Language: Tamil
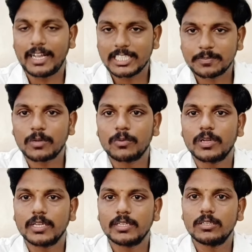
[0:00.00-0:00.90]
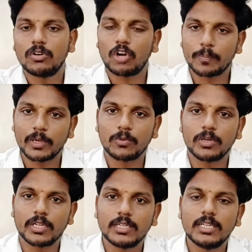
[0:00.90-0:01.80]
ஐஸ் பேக் கொடுங்க ஹாட் பேக்
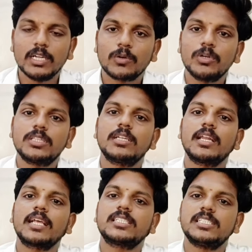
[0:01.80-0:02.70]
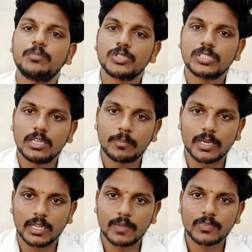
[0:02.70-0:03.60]
கொடுங்க கொடுத்து ரிலாக்ஸேஷன் பொசிஷனில்
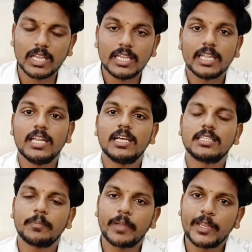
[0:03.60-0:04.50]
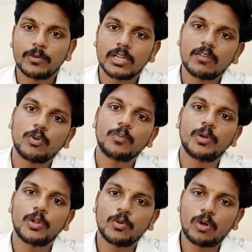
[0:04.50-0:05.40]
படுங்க இல்லை அந்த பெயினோடு நான் ஒர்க்
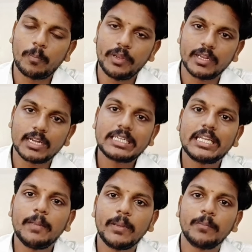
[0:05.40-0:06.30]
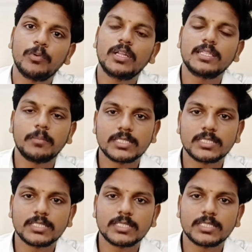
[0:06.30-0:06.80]
பண்ணணும் அப்படின்னா டேப்பிங் போட்டு அந்த